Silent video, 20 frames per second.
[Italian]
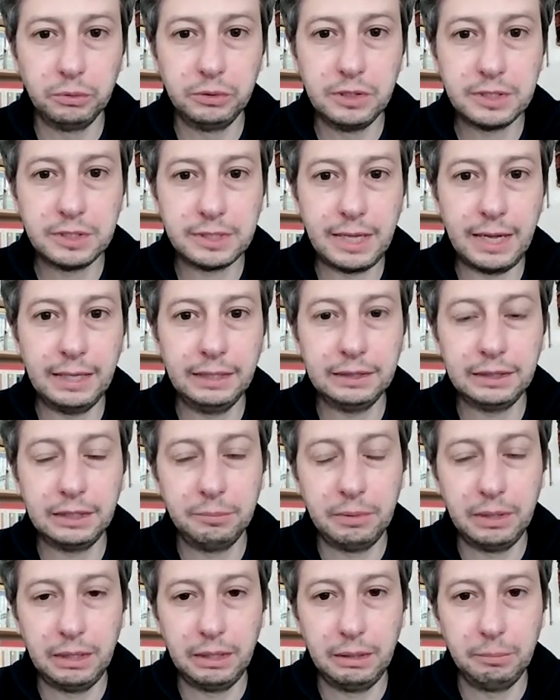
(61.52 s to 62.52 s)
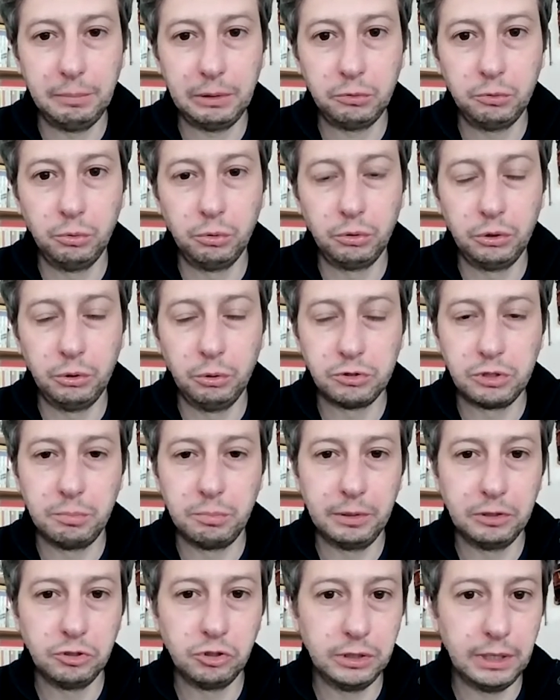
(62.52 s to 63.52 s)
distante, ma, ma curioso,
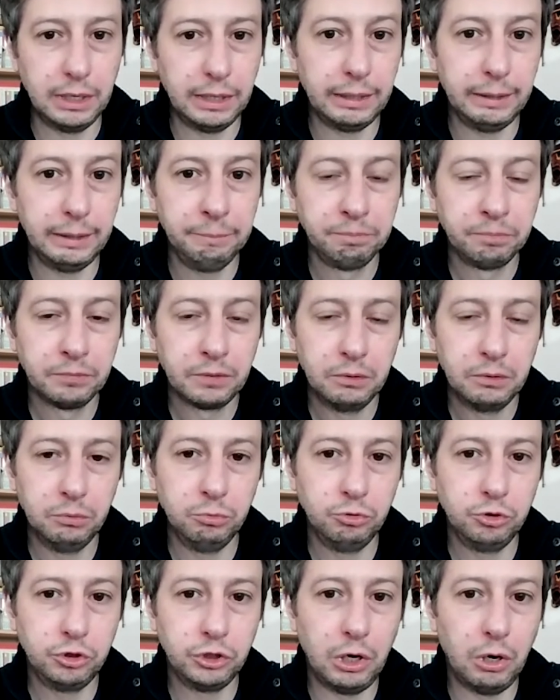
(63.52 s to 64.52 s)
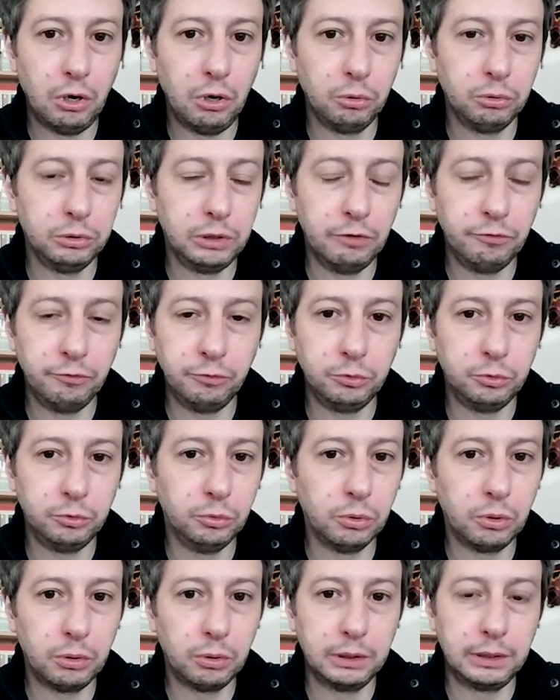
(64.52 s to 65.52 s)
immaginare un geologo del
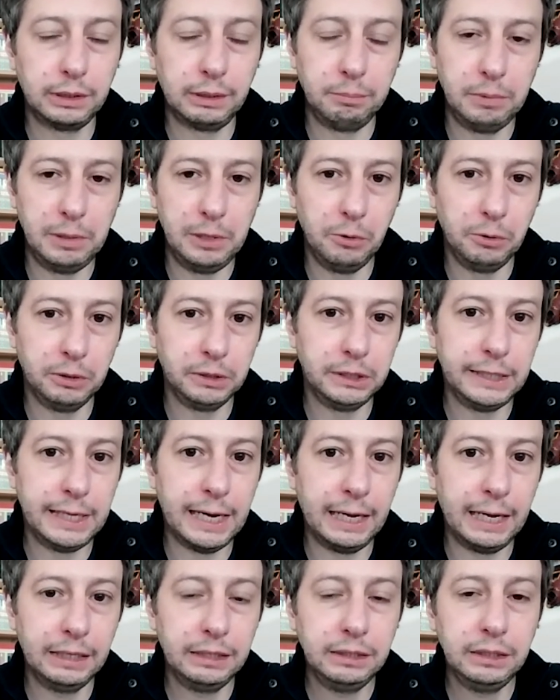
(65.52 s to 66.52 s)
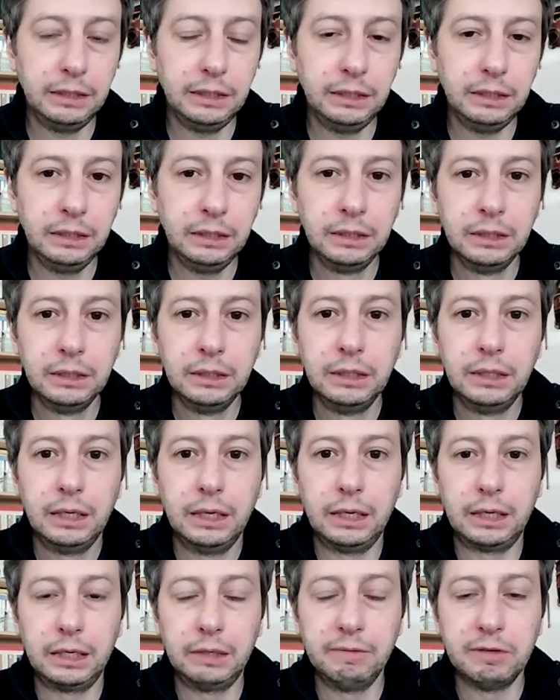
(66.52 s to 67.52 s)
futuro che tra milioni di anni
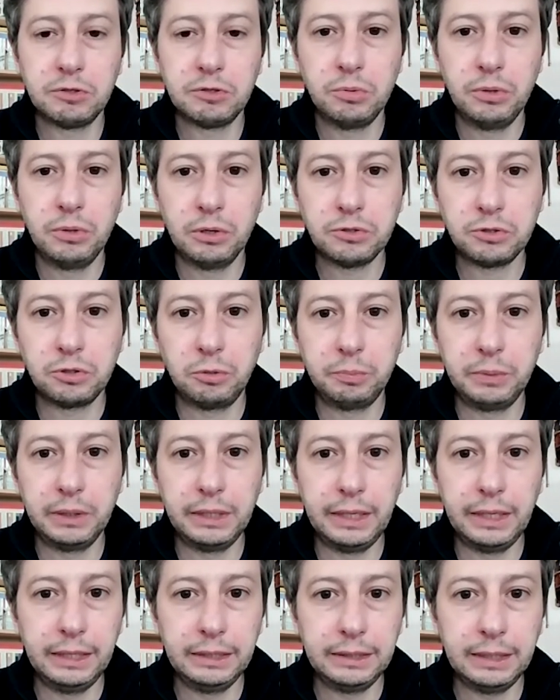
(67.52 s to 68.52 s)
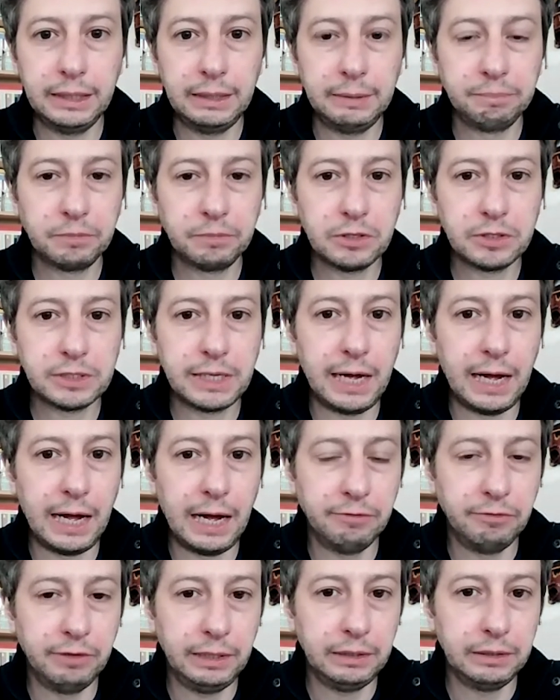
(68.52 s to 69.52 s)
arriva sul nostro pianeta,
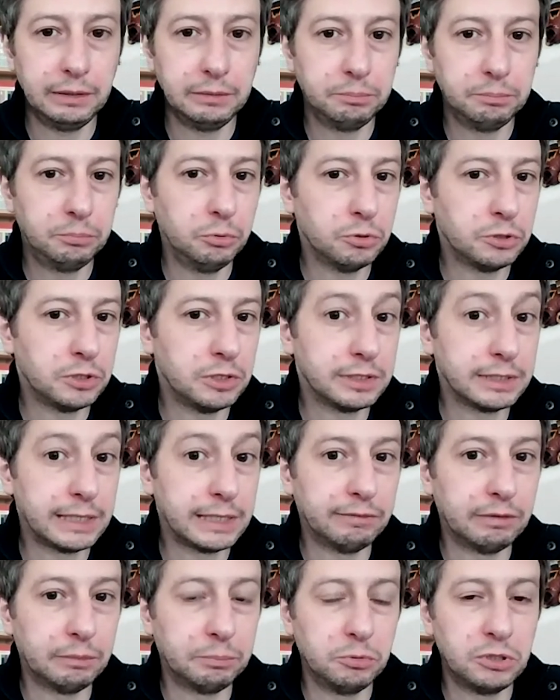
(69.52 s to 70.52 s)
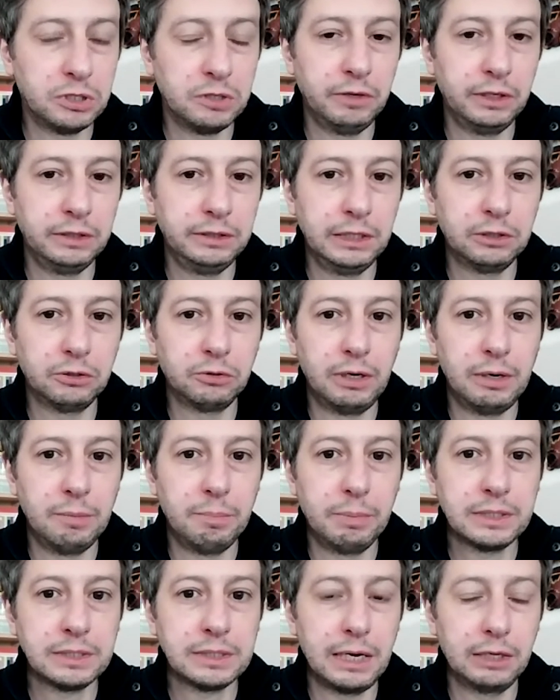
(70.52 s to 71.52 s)
scava, più si scava più si va indietro nel
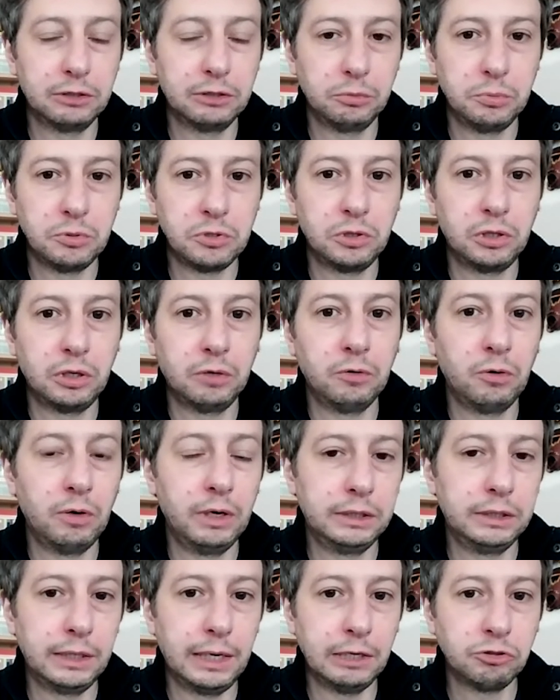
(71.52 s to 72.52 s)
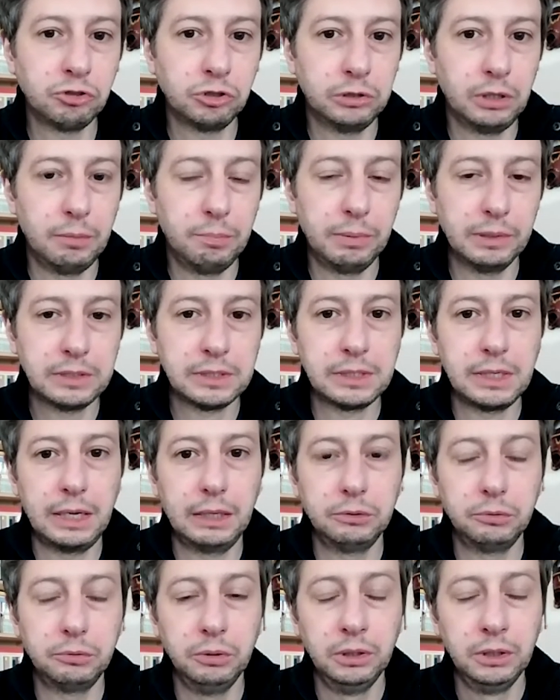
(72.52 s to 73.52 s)
passato e più si trovano le tracce del
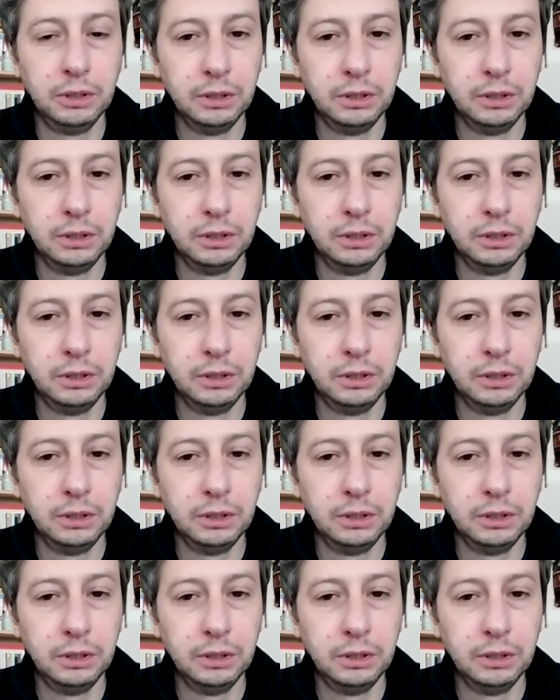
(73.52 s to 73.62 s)
passato.